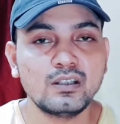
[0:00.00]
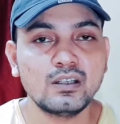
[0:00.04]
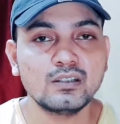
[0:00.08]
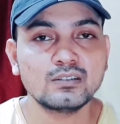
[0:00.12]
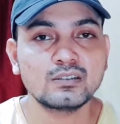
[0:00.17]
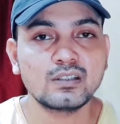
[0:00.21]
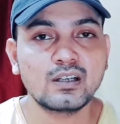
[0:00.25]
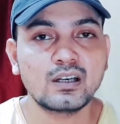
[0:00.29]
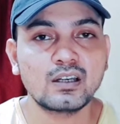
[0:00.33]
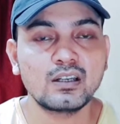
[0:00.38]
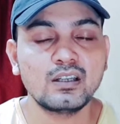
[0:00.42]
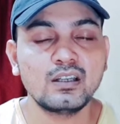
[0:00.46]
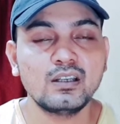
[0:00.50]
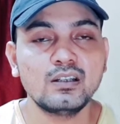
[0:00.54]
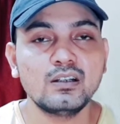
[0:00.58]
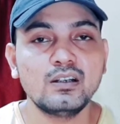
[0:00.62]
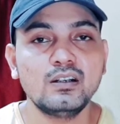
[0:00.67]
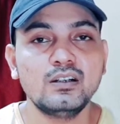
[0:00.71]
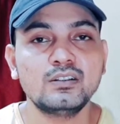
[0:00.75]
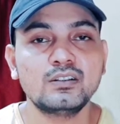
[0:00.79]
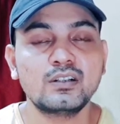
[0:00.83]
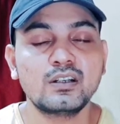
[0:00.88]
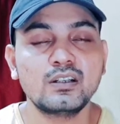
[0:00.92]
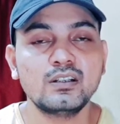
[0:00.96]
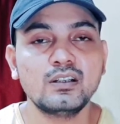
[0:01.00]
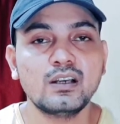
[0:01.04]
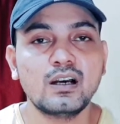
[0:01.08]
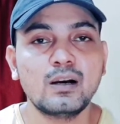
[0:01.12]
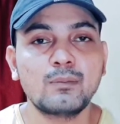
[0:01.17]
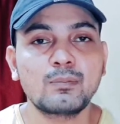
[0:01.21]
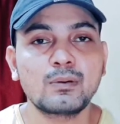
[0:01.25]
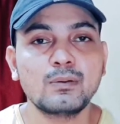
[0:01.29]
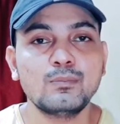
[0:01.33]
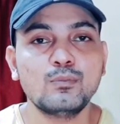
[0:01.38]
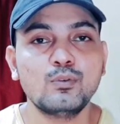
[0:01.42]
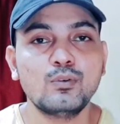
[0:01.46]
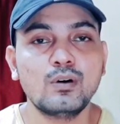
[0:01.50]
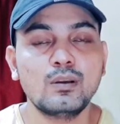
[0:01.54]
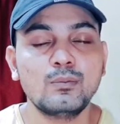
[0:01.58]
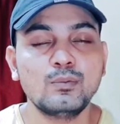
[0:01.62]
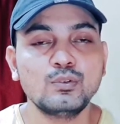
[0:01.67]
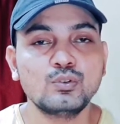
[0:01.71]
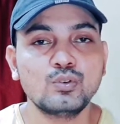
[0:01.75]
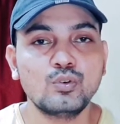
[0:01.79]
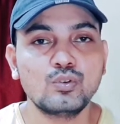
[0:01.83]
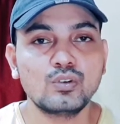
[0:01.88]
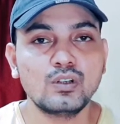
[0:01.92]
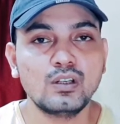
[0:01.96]
हैं सारे हिस्ट्री आपके मोबाइल
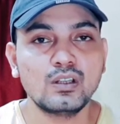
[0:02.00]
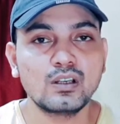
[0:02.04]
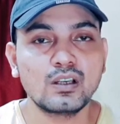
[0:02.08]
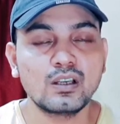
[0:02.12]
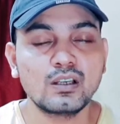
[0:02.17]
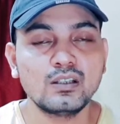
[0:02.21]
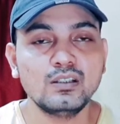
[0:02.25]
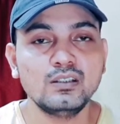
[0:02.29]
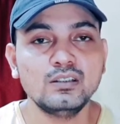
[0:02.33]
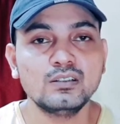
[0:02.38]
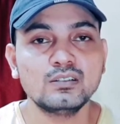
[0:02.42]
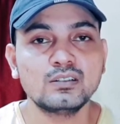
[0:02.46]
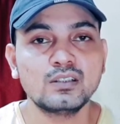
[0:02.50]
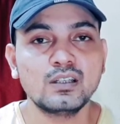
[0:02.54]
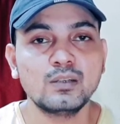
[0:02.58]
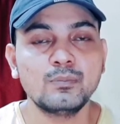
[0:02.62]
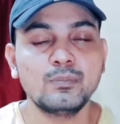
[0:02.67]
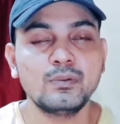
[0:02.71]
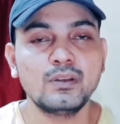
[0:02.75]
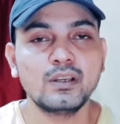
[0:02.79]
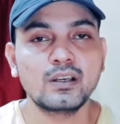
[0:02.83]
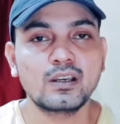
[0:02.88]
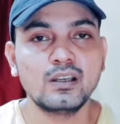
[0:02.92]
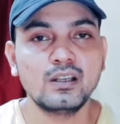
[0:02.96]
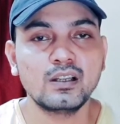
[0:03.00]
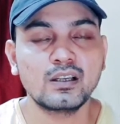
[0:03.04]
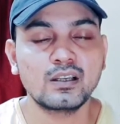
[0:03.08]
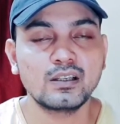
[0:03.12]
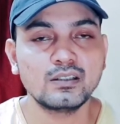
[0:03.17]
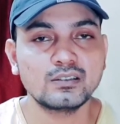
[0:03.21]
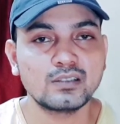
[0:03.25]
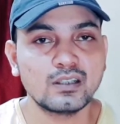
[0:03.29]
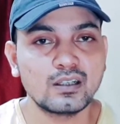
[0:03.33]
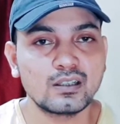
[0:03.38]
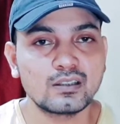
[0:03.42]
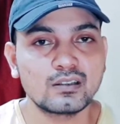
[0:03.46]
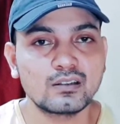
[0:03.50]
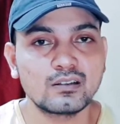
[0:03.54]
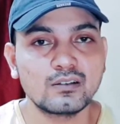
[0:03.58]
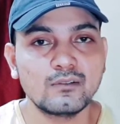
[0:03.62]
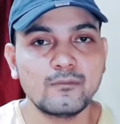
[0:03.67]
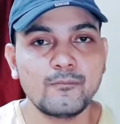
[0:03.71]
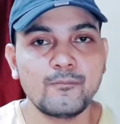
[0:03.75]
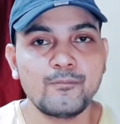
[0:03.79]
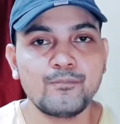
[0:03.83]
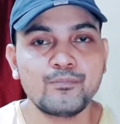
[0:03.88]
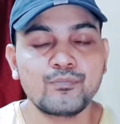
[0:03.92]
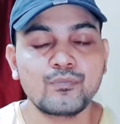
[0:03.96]
में सोने होने लगेगी सिर्फ एक क्लिक के साथ
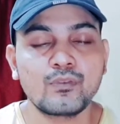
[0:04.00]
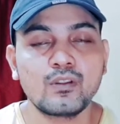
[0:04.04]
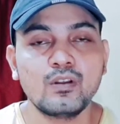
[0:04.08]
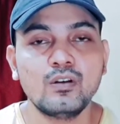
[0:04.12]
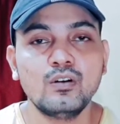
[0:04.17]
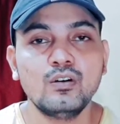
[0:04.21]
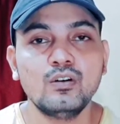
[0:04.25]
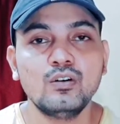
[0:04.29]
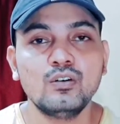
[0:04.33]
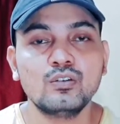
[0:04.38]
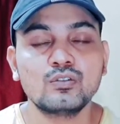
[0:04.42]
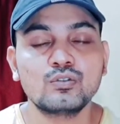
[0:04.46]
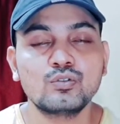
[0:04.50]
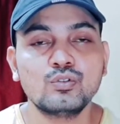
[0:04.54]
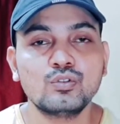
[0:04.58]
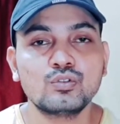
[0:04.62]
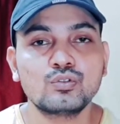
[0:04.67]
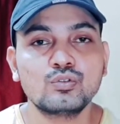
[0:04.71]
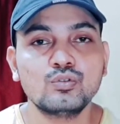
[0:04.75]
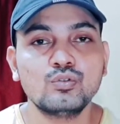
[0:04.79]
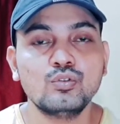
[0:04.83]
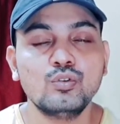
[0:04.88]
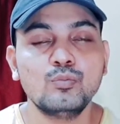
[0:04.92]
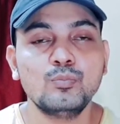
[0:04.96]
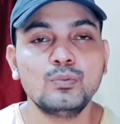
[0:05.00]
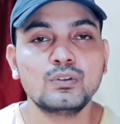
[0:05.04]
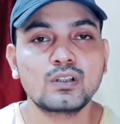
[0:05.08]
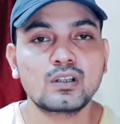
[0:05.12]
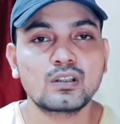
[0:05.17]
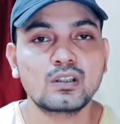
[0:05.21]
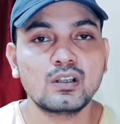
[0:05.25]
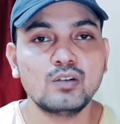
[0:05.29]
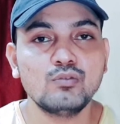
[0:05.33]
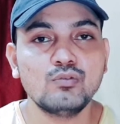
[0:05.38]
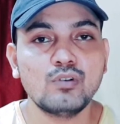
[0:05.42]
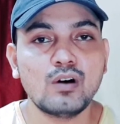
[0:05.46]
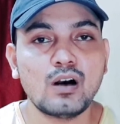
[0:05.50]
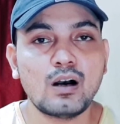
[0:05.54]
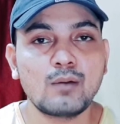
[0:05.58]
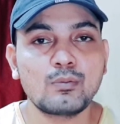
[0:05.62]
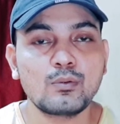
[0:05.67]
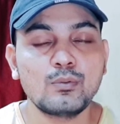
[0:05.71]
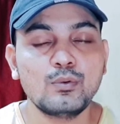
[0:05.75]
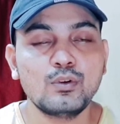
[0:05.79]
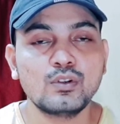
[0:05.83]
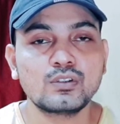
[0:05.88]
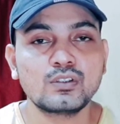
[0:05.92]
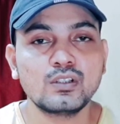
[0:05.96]
दोस्तों उम्मीद करता हूँ
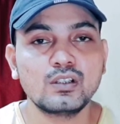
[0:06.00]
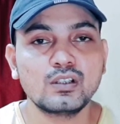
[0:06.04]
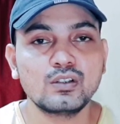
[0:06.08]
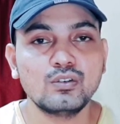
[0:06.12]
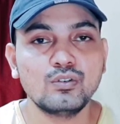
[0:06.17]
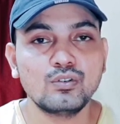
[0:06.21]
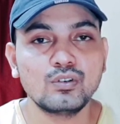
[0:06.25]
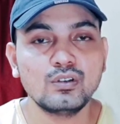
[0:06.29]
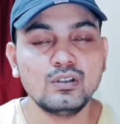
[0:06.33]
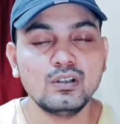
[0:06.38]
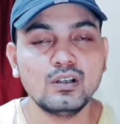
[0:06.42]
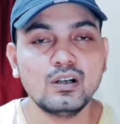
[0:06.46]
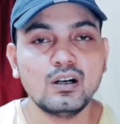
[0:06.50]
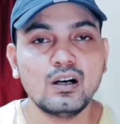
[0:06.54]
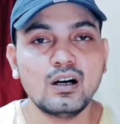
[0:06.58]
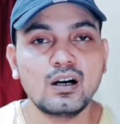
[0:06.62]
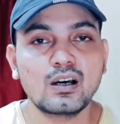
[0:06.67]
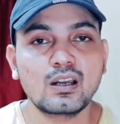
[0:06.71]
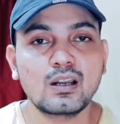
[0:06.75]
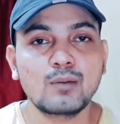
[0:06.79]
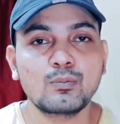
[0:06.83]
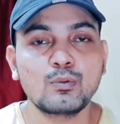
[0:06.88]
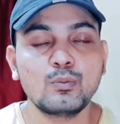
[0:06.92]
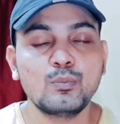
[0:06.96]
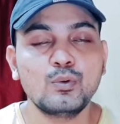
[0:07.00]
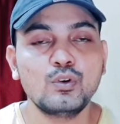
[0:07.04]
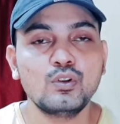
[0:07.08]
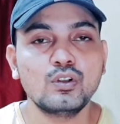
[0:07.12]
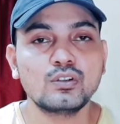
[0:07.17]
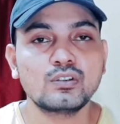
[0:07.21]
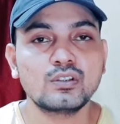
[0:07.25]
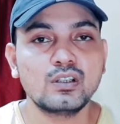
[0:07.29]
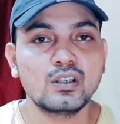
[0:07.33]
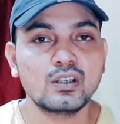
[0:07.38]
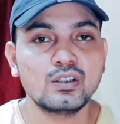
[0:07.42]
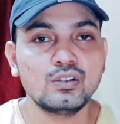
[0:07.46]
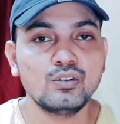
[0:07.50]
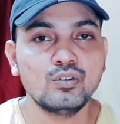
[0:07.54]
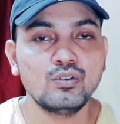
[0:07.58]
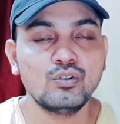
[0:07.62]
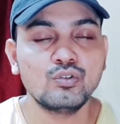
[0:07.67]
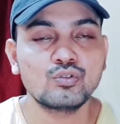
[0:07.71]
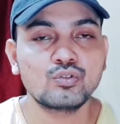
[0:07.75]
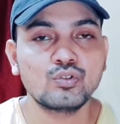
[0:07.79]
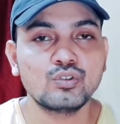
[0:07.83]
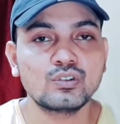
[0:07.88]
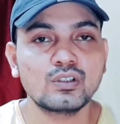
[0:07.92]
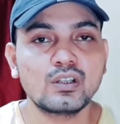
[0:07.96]
आपको वीडियो अच्छी लगी होगी अगर आपको वीडियो अच्छी लगी
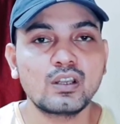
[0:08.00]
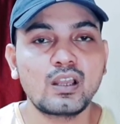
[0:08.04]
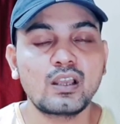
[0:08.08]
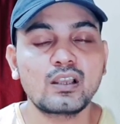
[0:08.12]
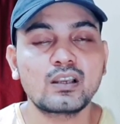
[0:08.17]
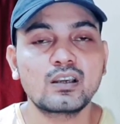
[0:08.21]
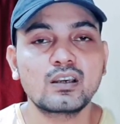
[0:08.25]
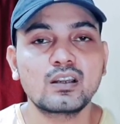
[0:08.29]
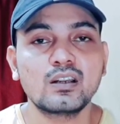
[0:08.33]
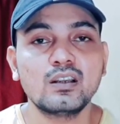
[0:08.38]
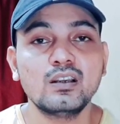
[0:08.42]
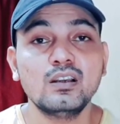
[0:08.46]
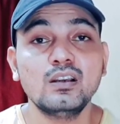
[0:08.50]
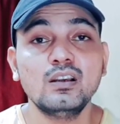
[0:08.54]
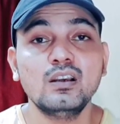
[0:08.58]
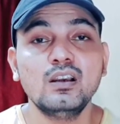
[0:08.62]
हो तो इसे लाइक करें